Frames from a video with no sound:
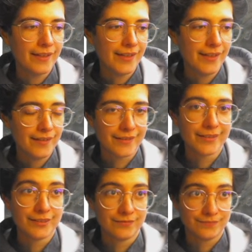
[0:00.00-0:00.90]
Et
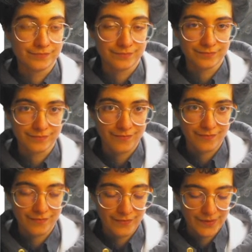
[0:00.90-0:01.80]
euh,
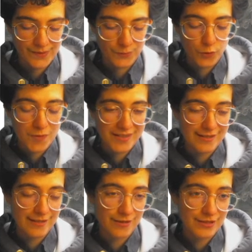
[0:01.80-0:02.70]
du coup, bah,
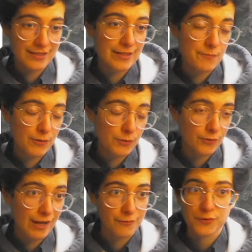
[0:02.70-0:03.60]
si, euh, si, les panneaux
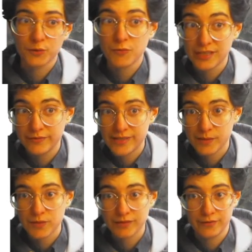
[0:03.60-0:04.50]
solaires fonctionnent moins
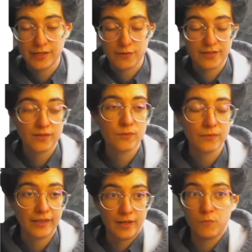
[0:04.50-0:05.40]
efficacement, ça veut dire que cette
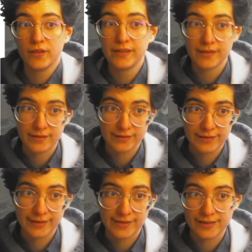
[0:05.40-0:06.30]
sonde elle a moins
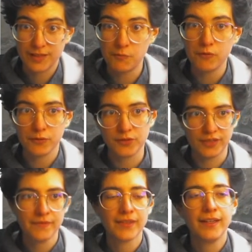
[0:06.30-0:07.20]
d'électricité pour
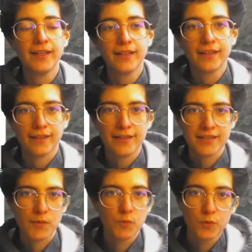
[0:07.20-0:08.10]
fonctionner, et
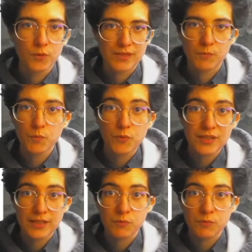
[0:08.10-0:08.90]
ça peut, ça peut poser